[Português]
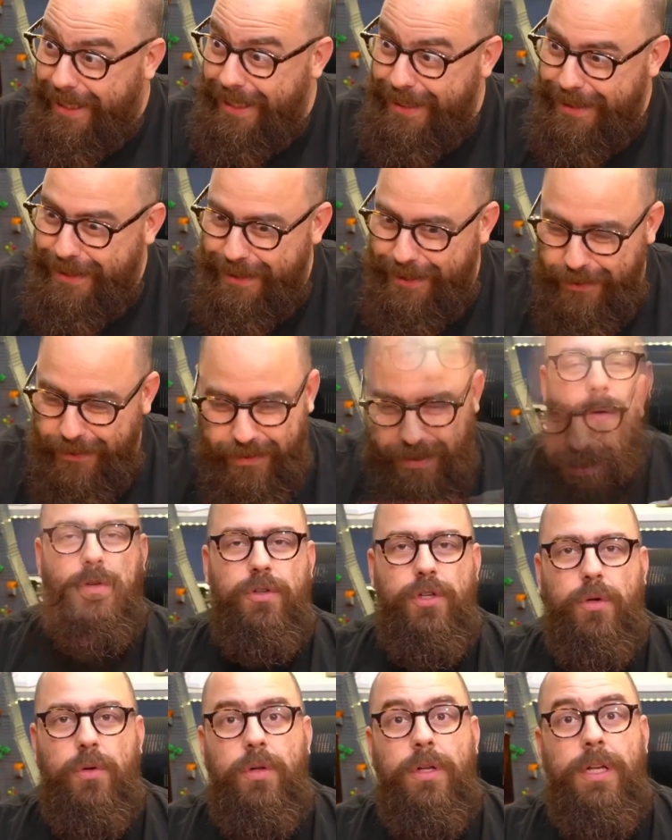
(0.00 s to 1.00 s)
cresceu. O
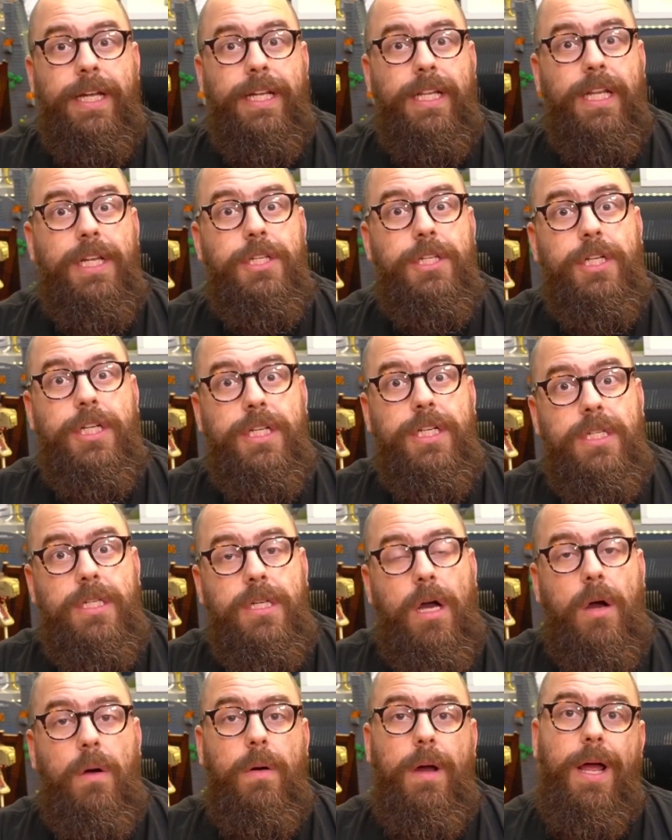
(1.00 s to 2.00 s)
segundo link da
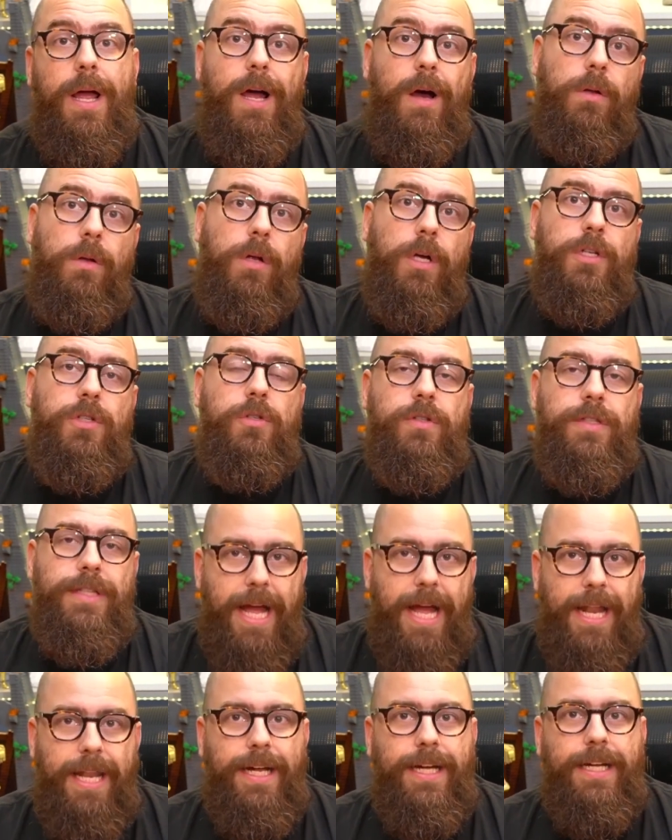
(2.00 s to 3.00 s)
descrição é o nosso
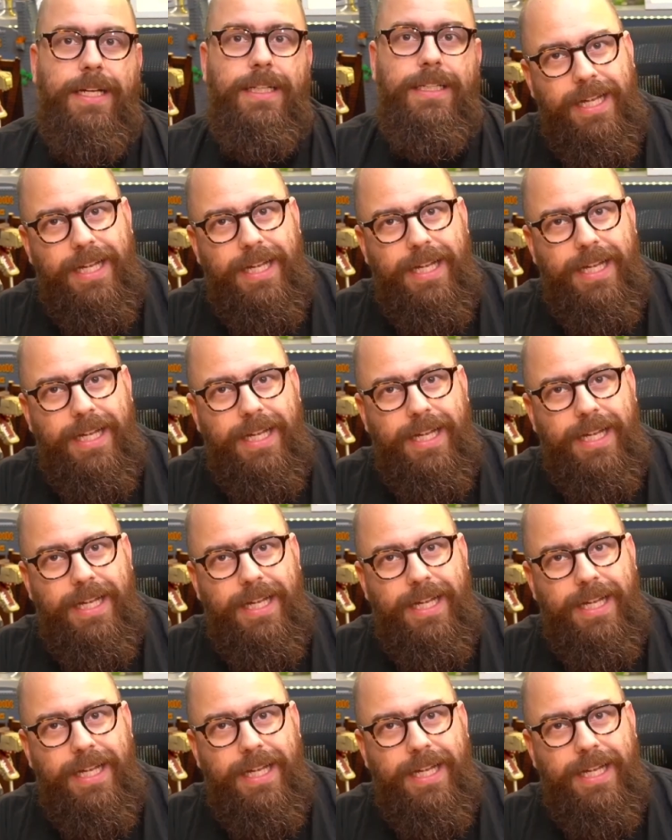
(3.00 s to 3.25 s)
Telegram.